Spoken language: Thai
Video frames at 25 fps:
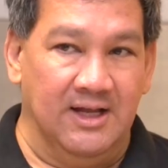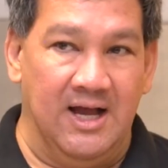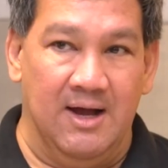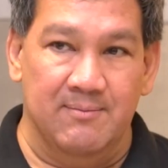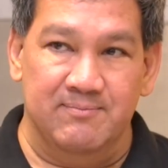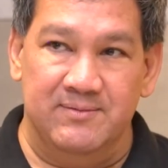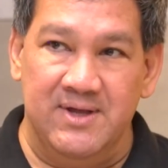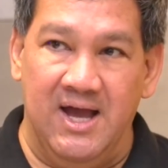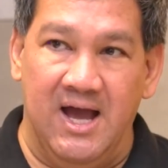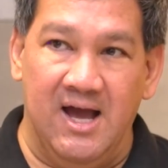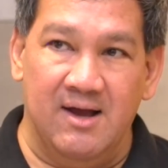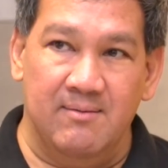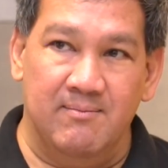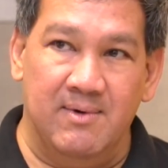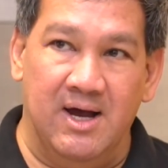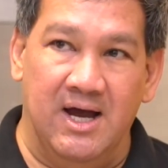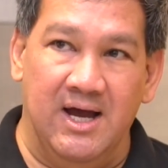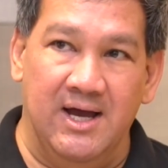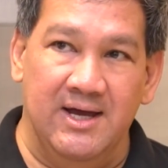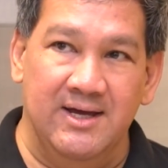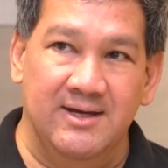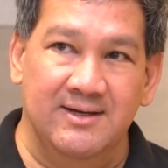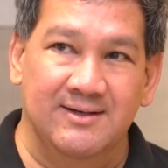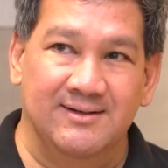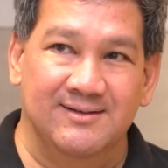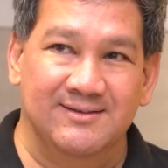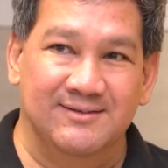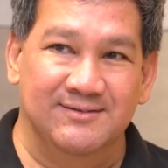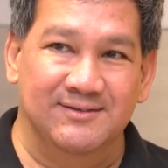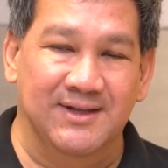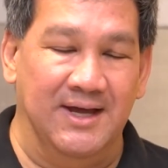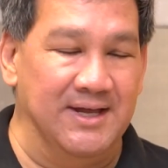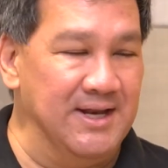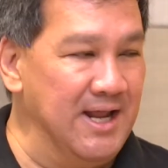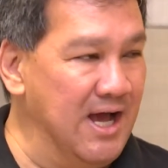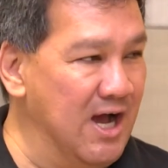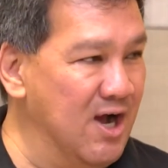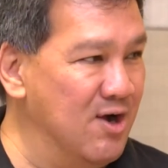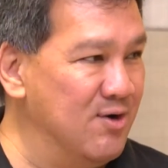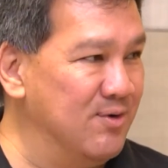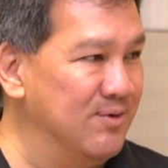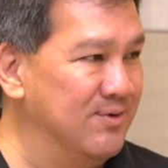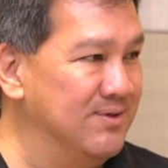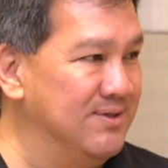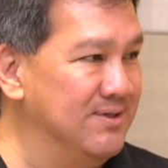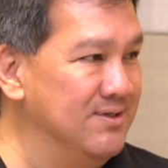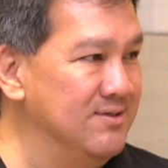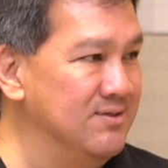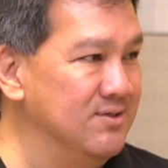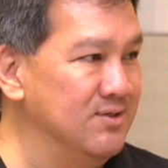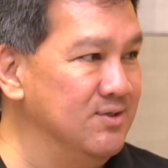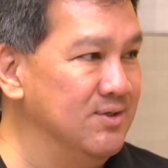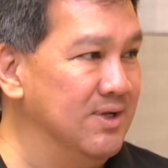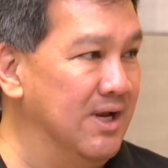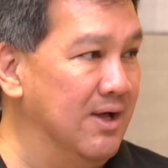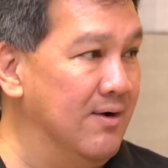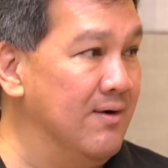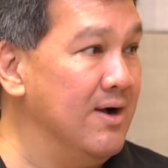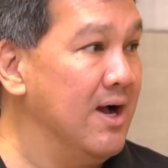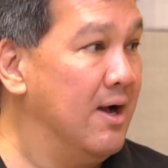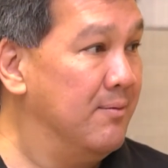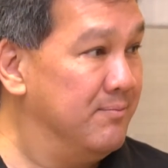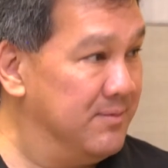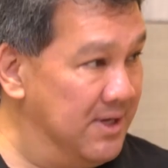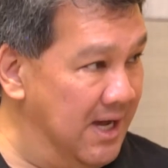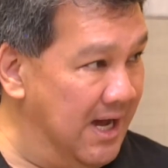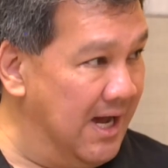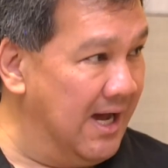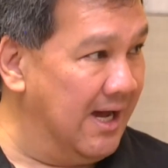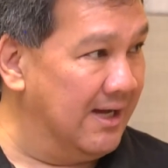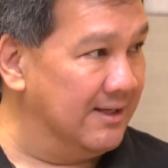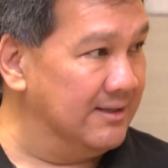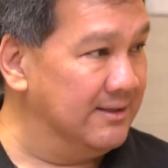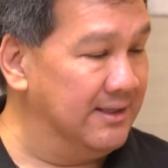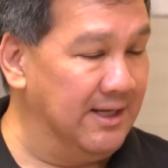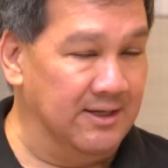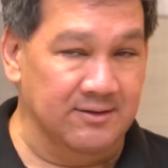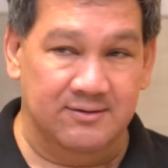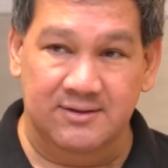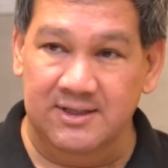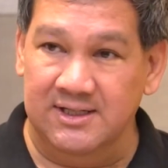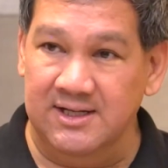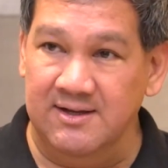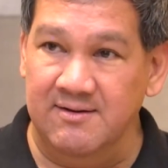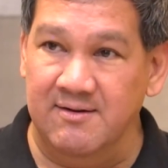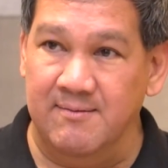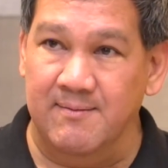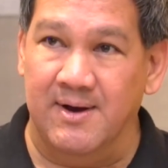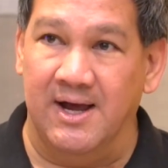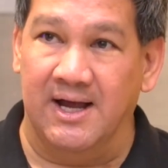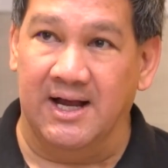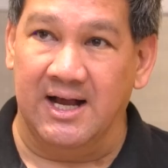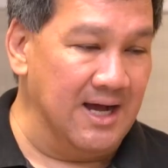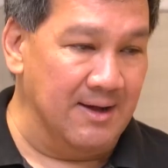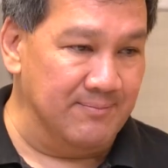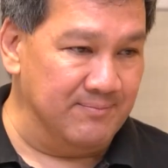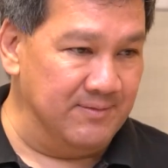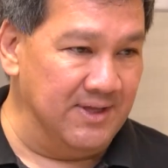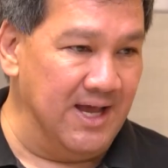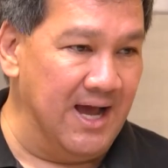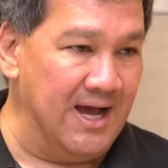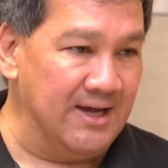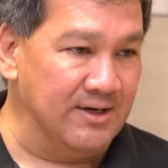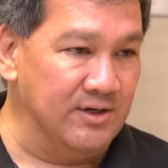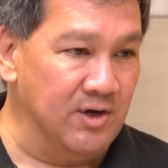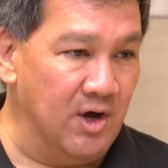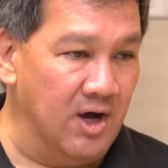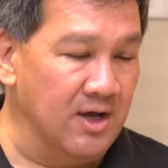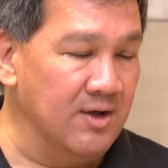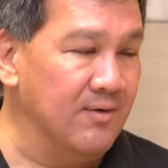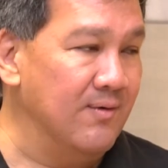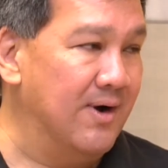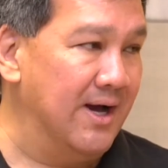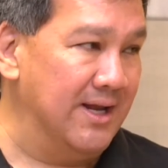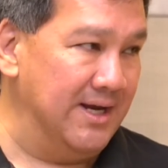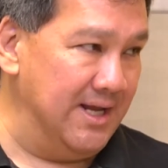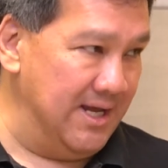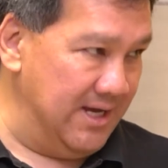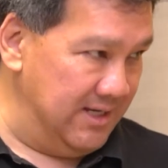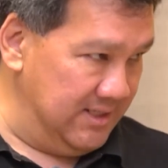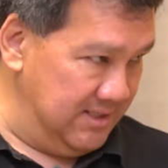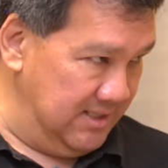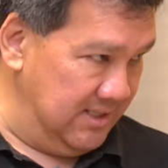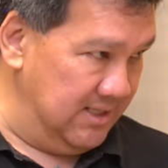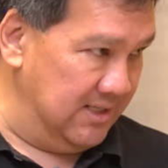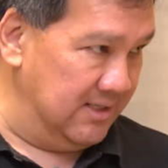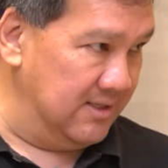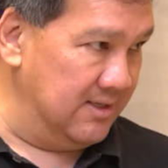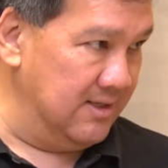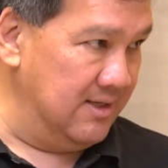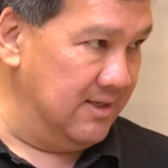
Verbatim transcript: ขับยากไหมไดนาวขึ้นชื่ออยู่แล้วขับยากแต่ซีรีส์ใหม่ขับ ยากน้อยกว่าในอดีต